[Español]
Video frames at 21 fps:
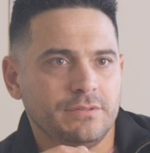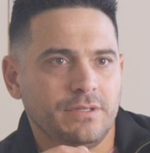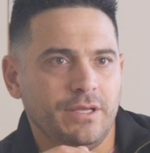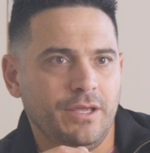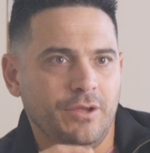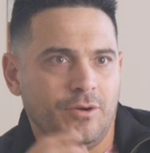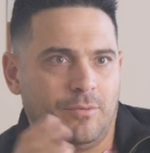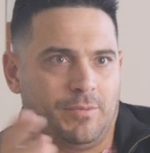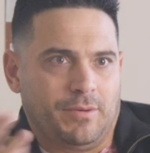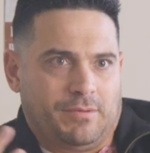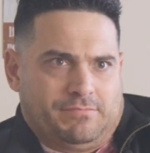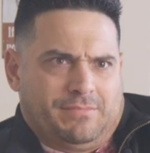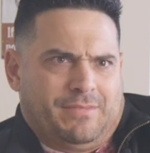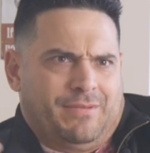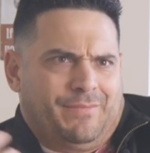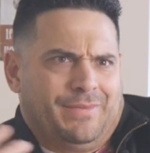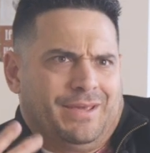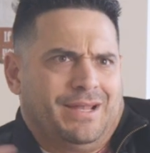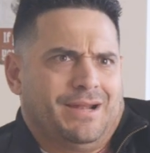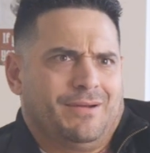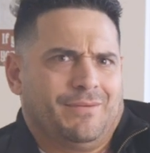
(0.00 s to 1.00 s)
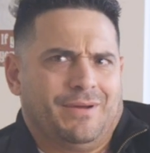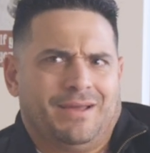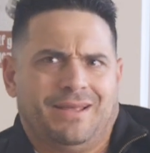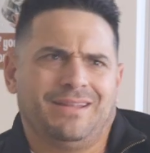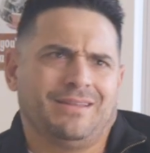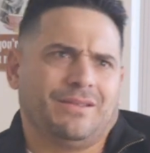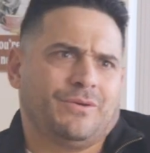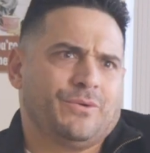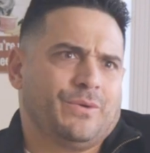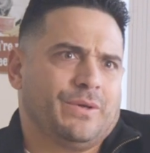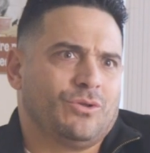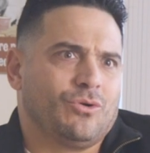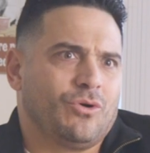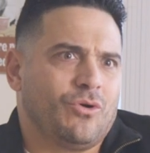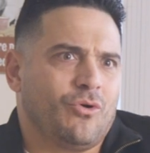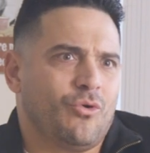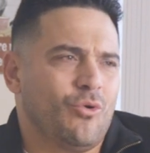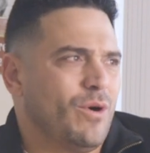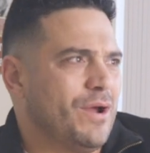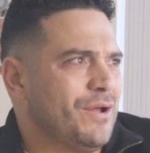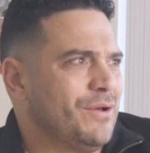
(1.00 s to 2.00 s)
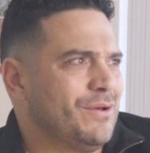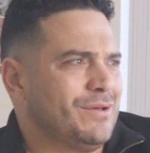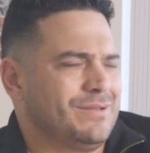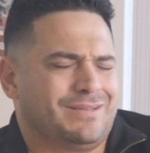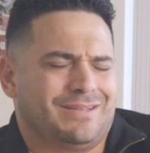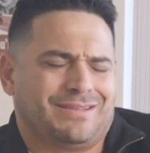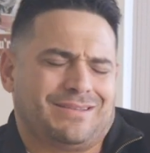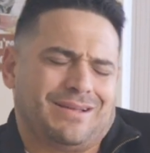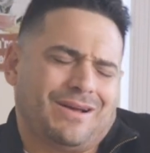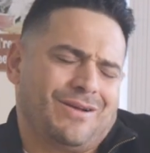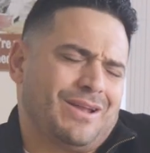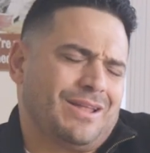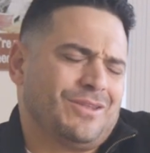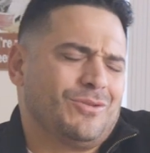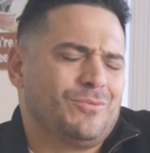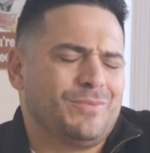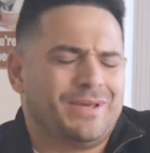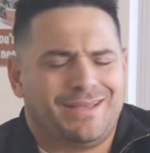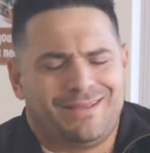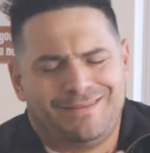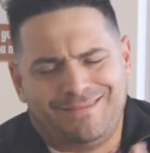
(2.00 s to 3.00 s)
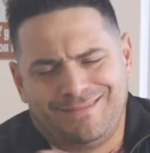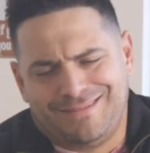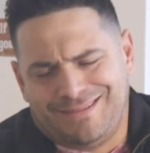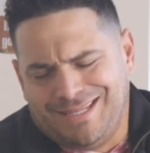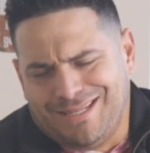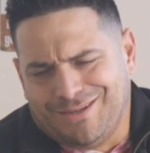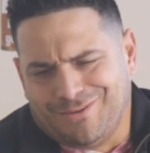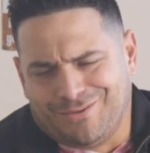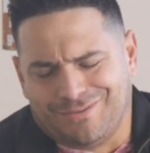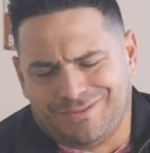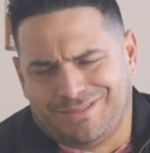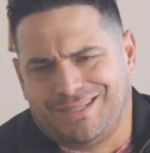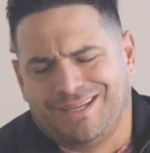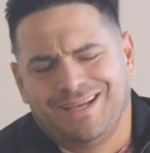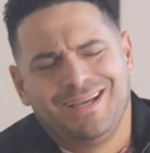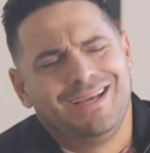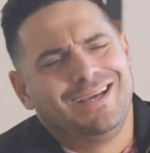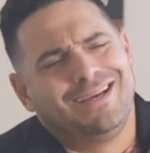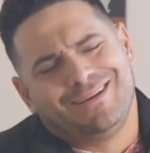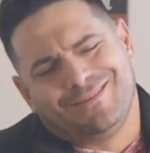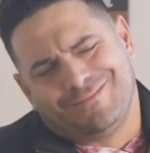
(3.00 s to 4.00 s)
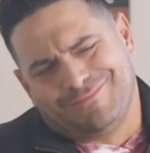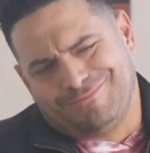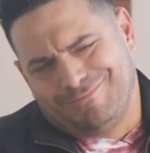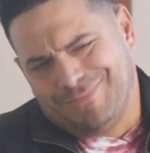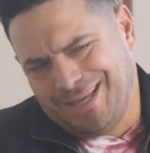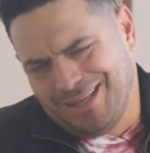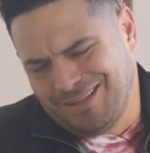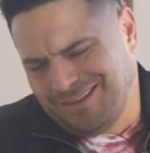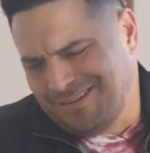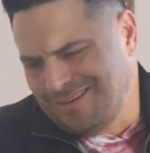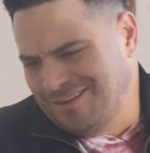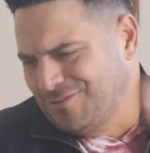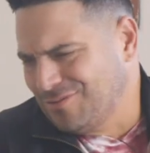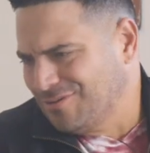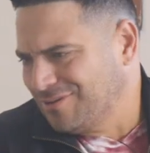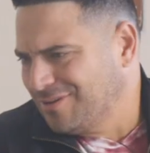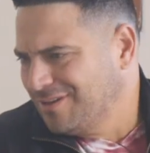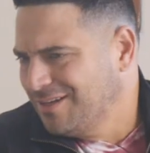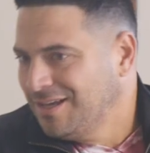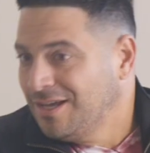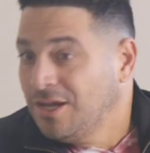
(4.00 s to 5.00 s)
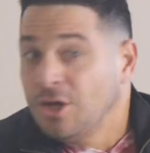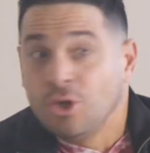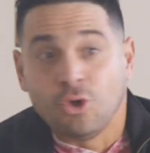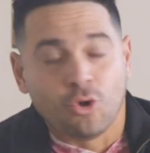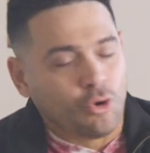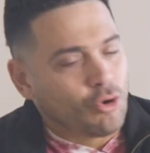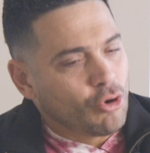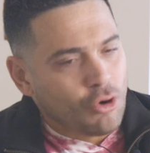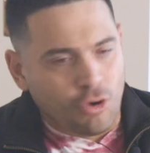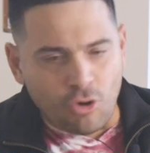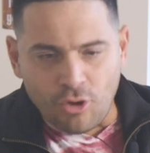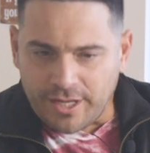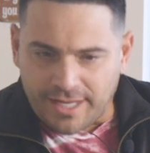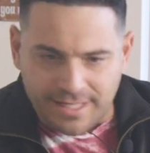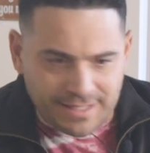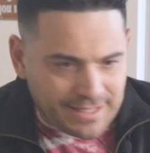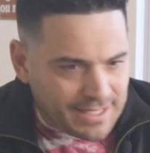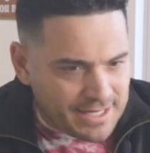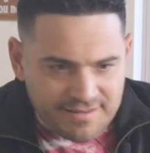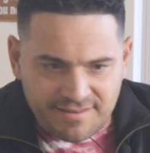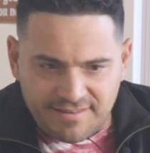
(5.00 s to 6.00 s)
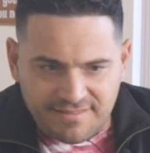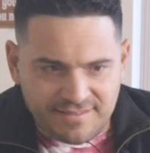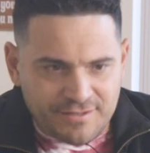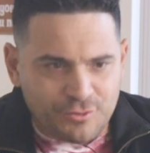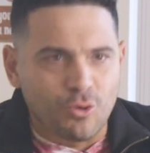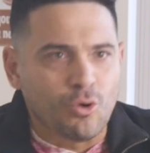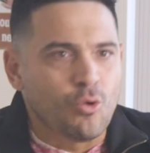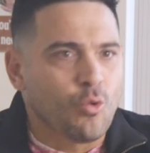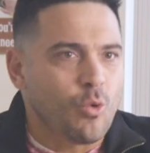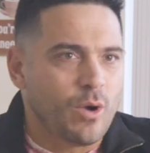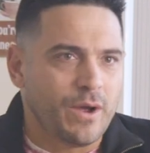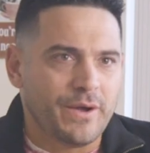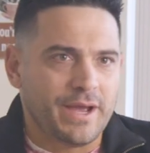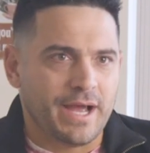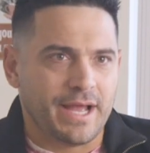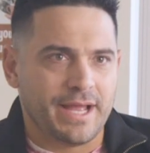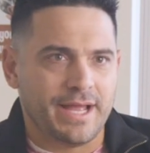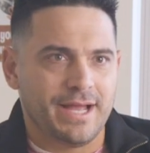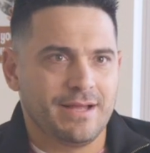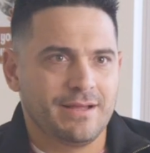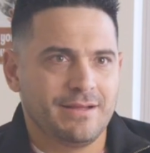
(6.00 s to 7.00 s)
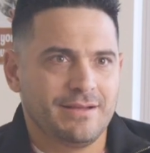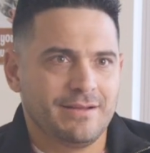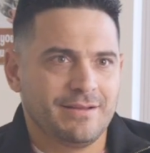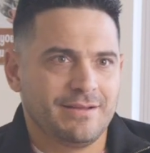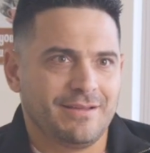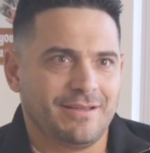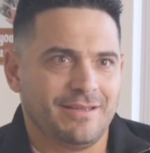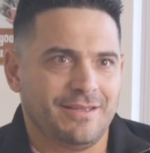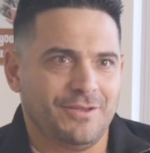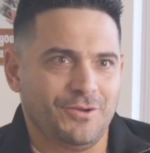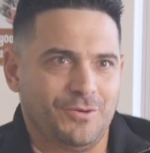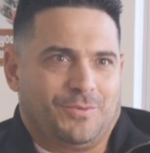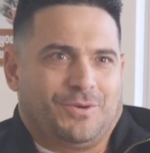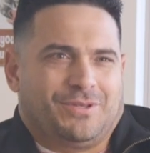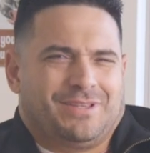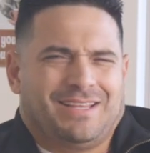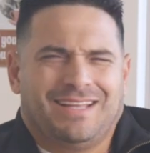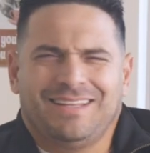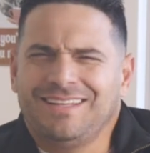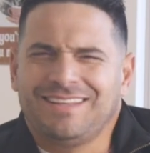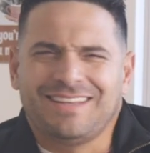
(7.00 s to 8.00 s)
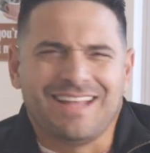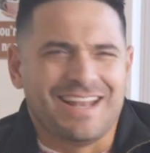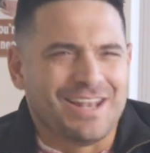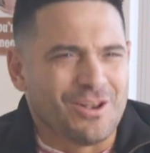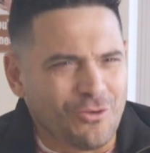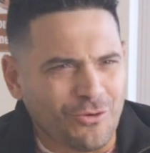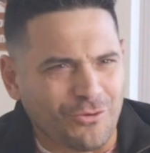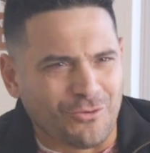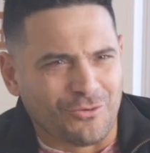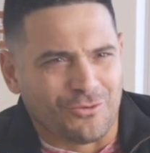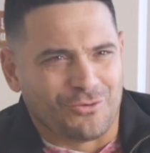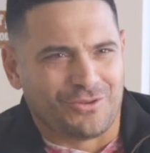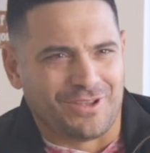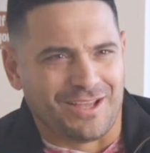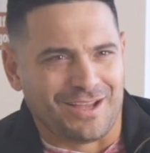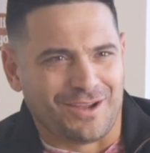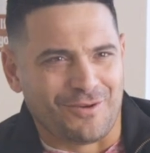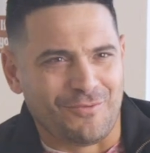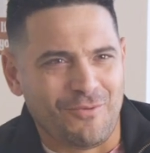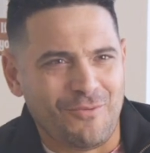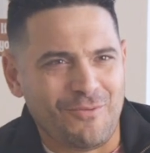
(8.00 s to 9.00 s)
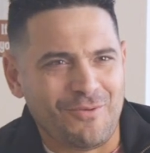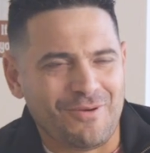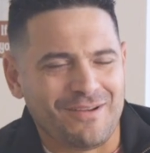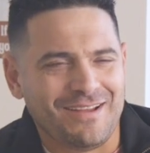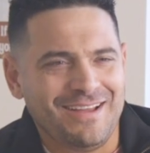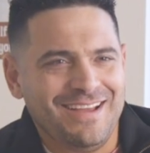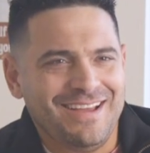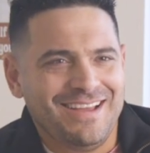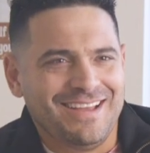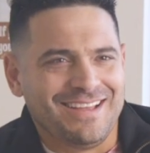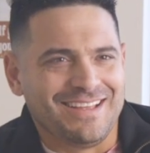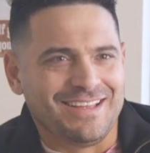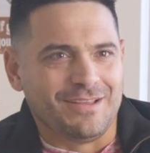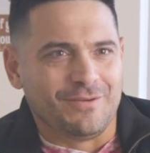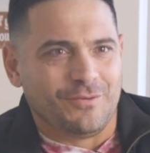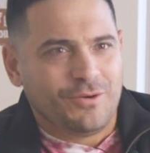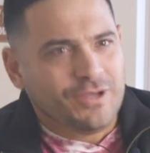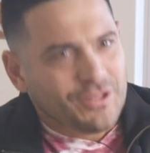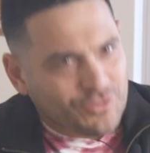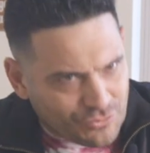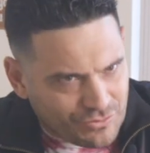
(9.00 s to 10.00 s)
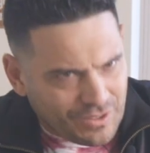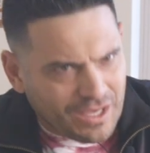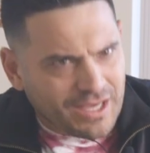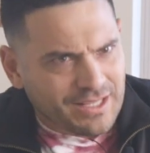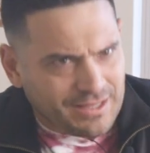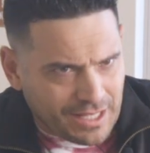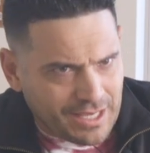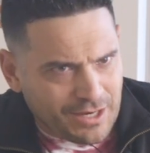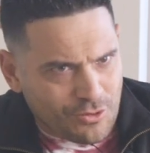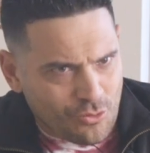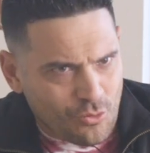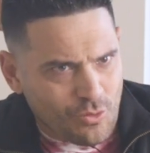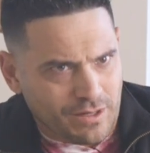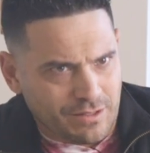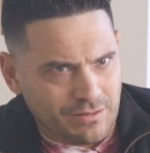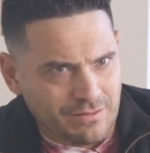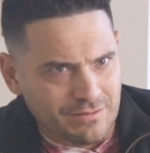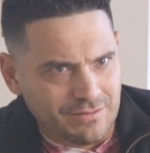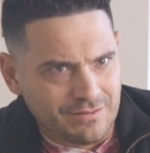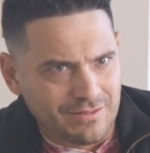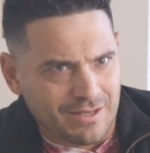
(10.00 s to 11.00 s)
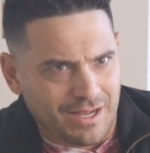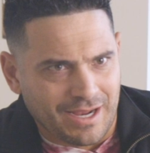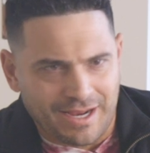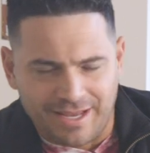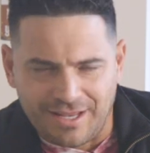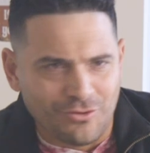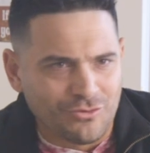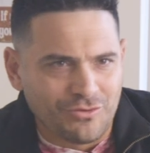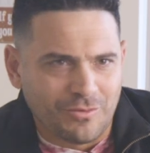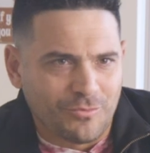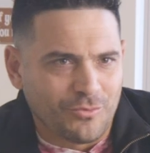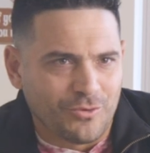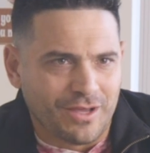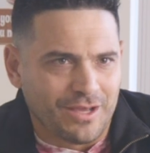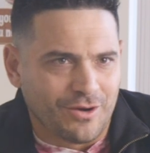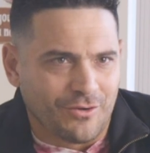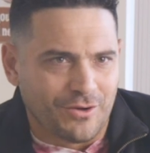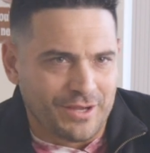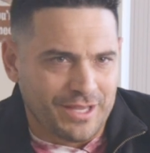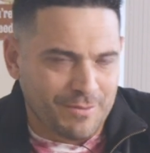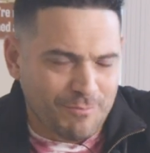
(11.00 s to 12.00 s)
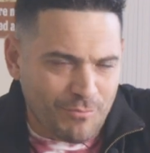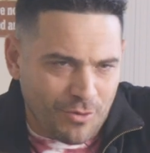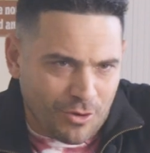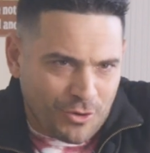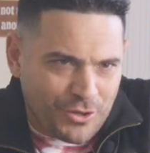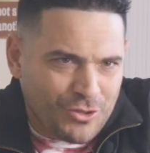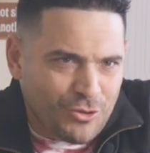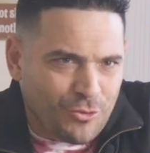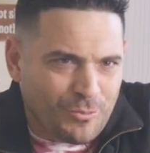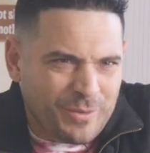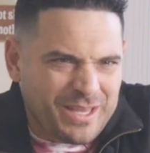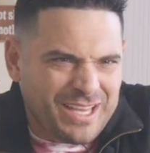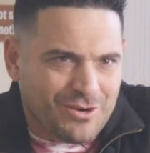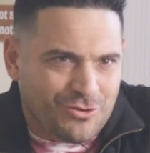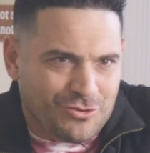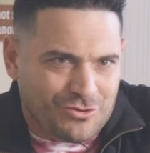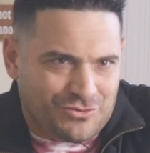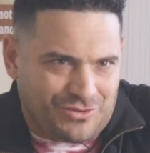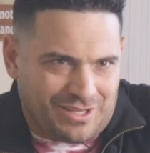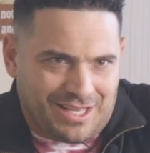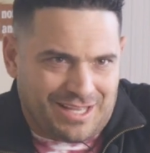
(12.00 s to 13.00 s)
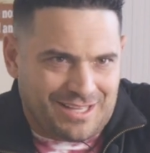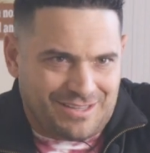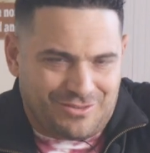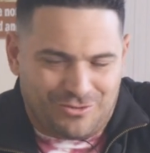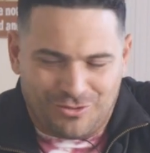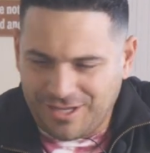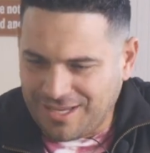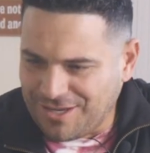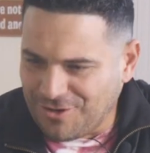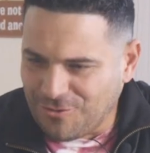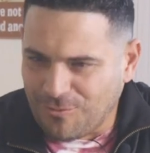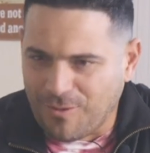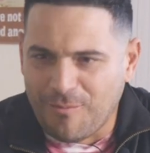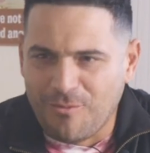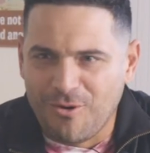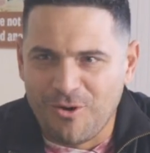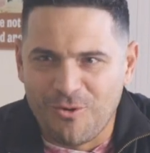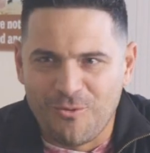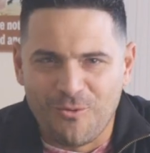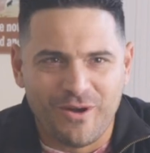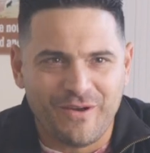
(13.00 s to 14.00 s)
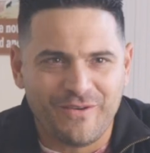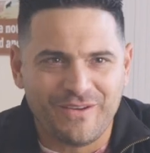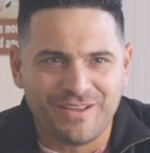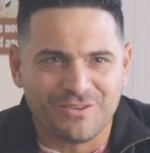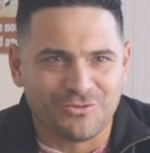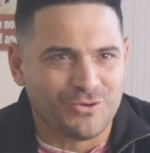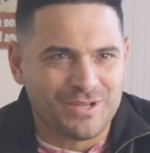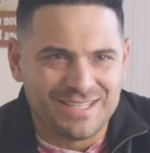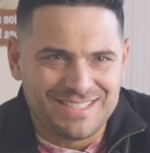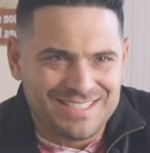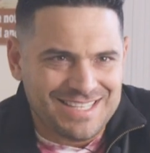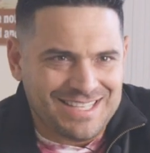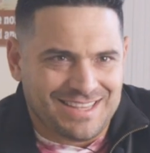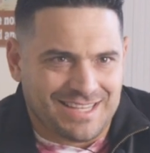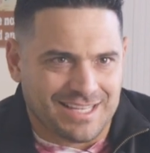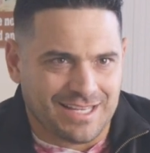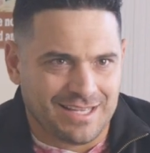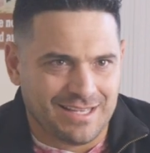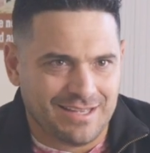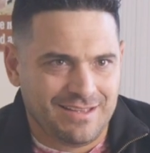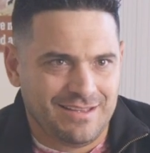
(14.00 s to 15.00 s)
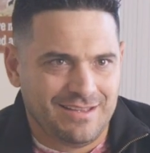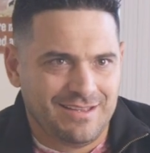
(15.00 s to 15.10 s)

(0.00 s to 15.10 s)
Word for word: Y yo, para mierda, imagínate, viviendo en Cuba, yo, te este, estás hablando en chino, o sea, olvídate de eso. No, no, no, es que te necesito el jueves allá. Y yo, pero esta gente está loco, o sea, ¿cómo eh, oye, tú sabes que estás en Cuba, ¿no? Aquí no se puede, hoy es, hoy es domingo, o sea, esto de que nos vamos el jueves, eso no existe